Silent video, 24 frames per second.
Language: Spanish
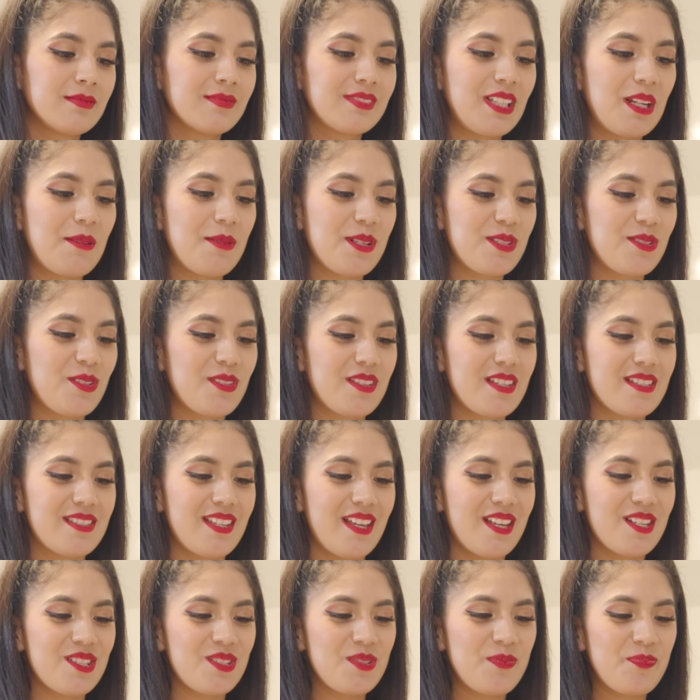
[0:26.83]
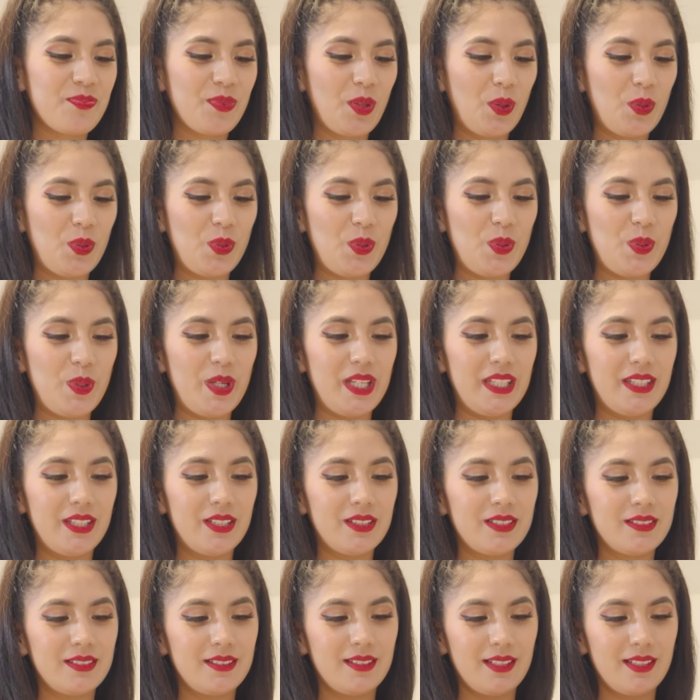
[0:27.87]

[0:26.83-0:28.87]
Tal vez no deseas un juguito.